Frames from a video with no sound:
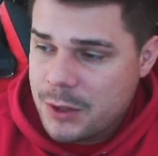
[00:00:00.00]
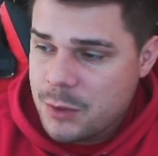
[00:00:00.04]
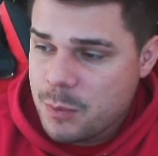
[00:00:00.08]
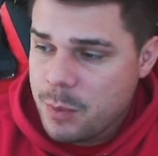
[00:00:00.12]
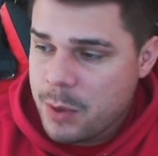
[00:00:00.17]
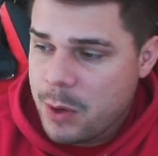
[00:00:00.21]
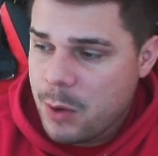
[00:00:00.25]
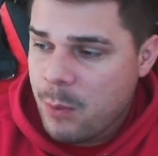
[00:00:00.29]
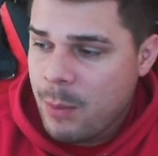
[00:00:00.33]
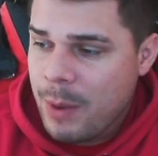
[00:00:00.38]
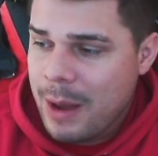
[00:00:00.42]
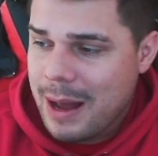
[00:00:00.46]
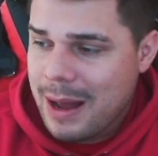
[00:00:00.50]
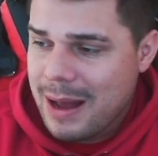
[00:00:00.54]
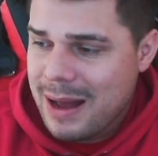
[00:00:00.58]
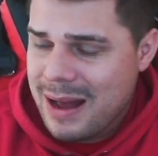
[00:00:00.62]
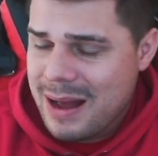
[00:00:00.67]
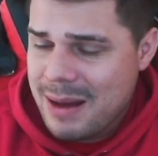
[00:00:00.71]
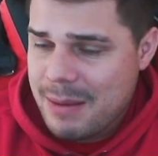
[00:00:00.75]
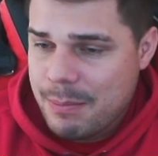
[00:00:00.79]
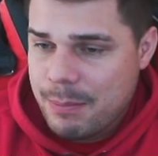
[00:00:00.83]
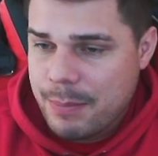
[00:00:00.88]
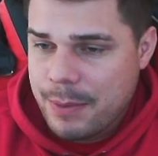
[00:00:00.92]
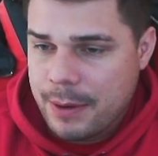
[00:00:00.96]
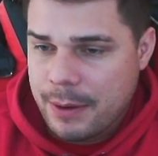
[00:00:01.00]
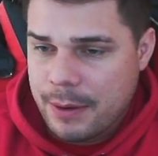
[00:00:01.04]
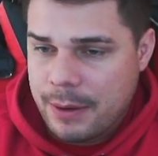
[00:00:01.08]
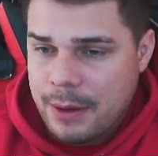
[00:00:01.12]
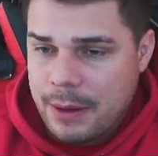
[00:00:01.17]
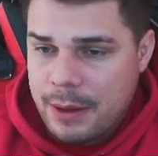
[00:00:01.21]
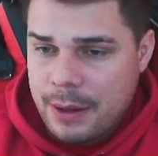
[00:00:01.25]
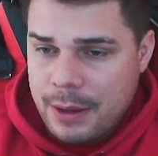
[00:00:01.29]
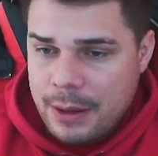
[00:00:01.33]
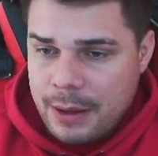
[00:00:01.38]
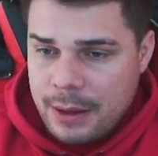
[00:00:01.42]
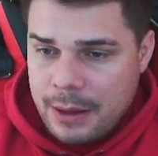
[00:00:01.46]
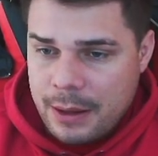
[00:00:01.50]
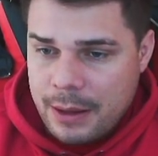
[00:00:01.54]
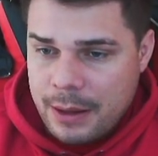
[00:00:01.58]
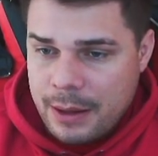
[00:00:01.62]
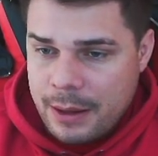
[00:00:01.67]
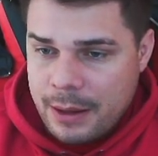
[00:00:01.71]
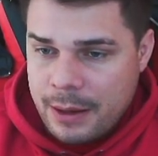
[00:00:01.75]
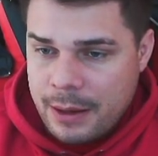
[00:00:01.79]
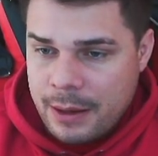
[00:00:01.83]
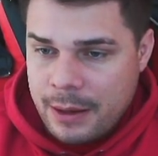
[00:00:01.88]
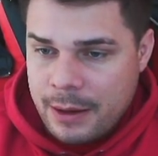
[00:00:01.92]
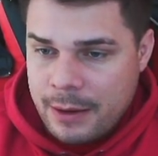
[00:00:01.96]
para uma APA,
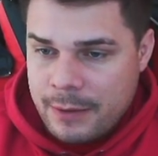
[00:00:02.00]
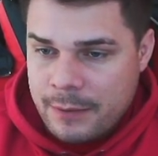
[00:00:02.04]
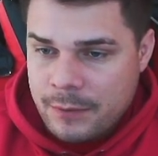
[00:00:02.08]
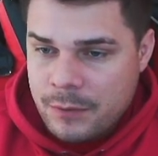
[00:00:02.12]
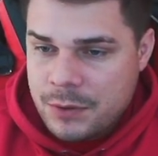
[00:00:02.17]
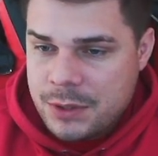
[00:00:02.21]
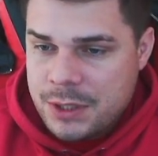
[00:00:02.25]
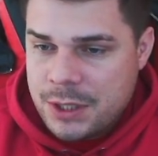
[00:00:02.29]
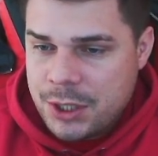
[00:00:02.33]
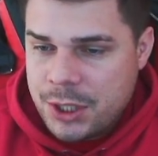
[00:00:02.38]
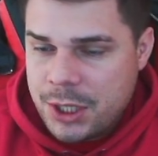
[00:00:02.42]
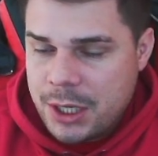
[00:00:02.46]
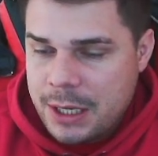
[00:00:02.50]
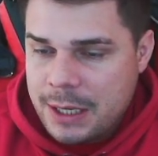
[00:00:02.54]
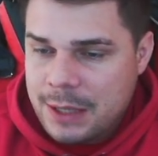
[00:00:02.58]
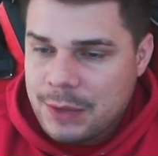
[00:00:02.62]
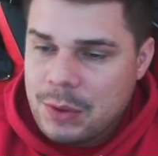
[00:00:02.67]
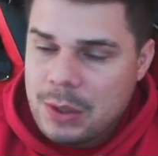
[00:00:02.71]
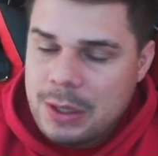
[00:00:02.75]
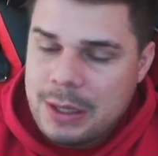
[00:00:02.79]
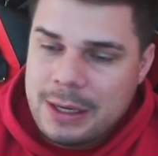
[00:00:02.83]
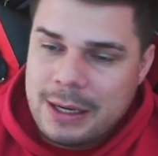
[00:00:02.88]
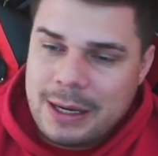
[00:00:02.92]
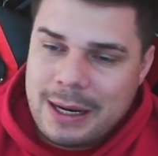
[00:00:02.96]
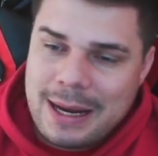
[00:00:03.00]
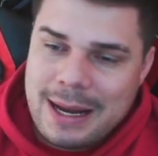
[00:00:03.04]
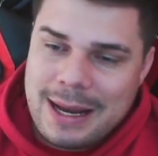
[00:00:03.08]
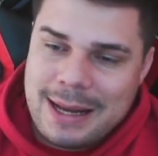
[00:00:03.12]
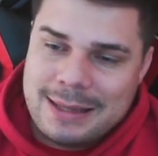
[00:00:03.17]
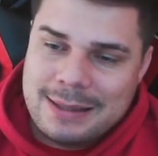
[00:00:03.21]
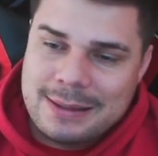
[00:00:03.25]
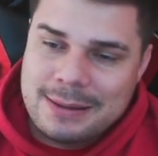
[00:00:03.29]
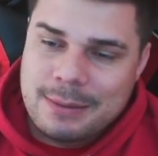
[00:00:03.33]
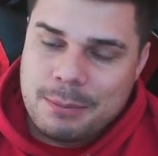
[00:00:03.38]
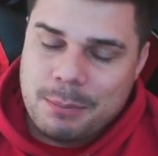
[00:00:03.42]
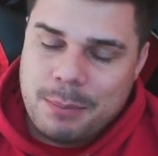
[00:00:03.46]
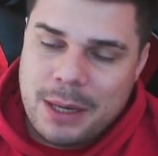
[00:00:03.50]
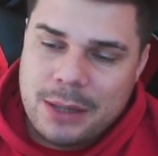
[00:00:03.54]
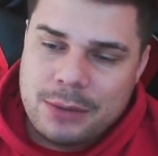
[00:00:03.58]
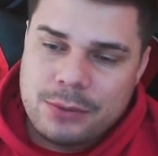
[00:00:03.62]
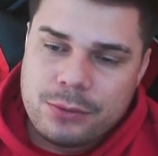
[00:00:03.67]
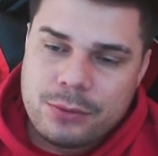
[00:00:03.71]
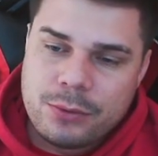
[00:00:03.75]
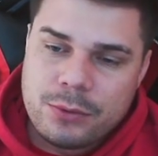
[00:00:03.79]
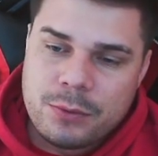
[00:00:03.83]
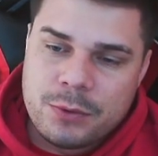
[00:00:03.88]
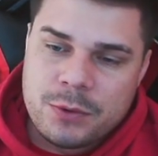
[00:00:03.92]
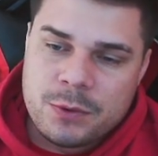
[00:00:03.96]
é, você chegando ali na casa
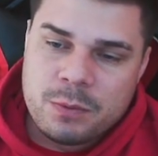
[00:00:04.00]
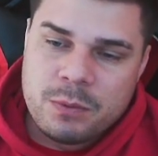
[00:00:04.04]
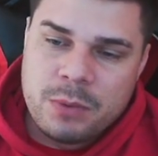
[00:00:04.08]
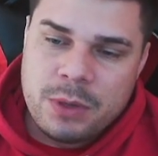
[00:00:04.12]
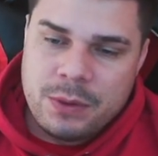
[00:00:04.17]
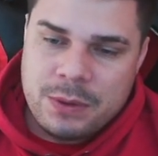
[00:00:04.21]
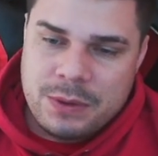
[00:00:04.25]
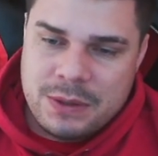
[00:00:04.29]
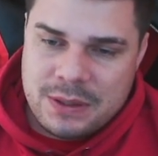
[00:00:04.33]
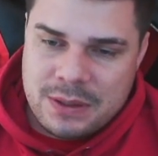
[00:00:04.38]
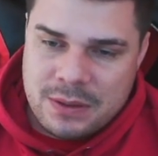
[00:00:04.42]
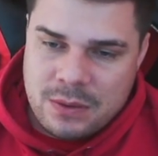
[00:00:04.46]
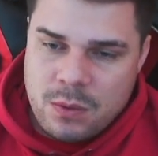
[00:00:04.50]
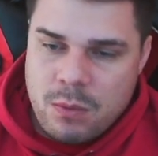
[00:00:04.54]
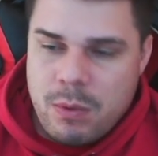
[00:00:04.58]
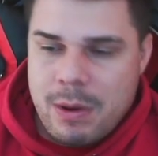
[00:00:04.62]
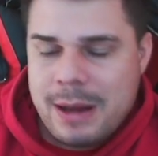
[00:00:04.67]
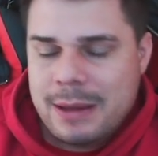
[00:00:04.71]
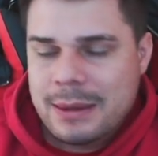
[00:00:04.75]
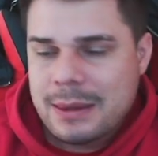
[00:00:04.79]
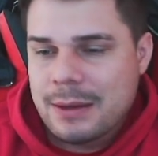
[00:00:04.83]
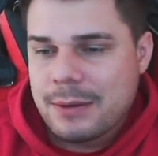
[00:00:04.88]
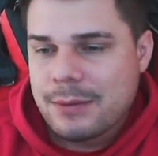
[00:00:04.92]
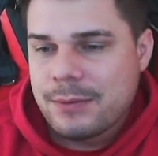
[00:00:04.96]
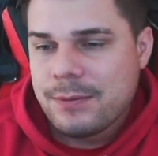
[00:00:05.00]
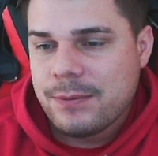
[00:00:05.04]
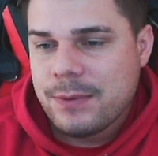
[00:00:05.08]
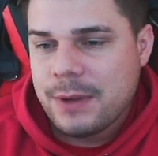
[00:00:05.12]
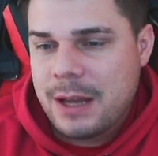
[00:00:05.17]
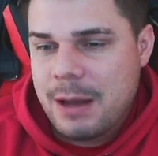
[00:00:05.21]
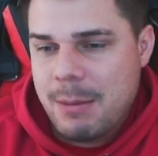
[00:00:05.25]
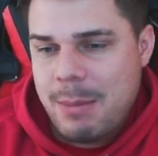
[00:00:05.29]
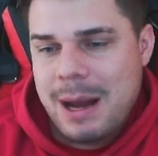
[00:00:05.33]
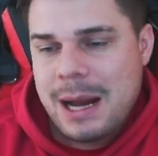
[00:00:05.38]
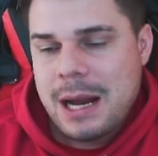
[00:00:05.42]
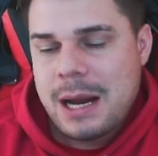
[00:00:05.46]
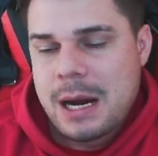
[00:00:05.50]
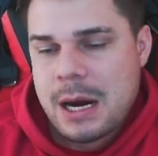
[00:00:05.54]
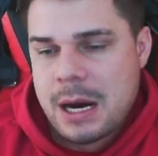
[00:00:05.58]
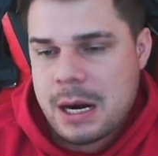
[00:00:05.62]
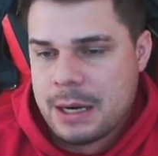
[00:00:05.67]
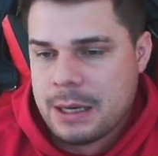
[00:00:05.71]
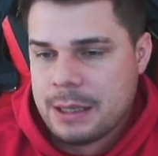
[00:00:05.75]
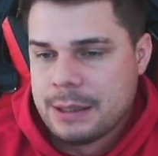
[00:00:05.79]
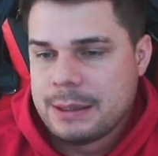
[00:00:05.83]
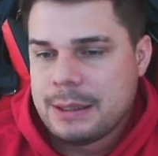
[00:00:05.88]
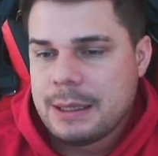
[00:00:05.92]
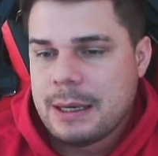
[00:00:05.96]
perto dos 1050 fica
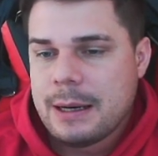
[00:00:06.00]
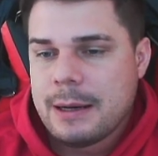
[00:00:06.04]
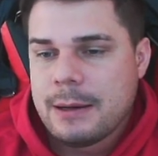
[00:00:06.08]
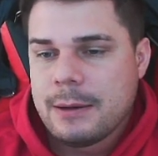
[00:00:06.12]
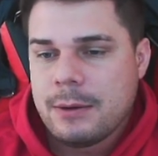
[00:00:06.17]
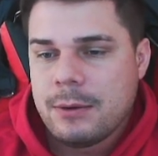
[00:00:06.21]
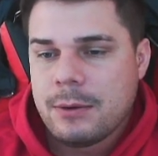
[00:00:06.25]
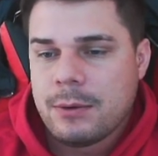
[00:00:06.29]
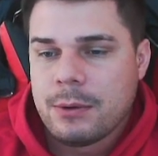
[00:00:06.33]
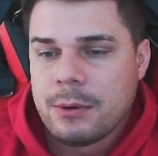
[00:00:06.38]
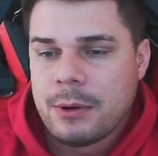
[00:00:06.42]
bacana, tá?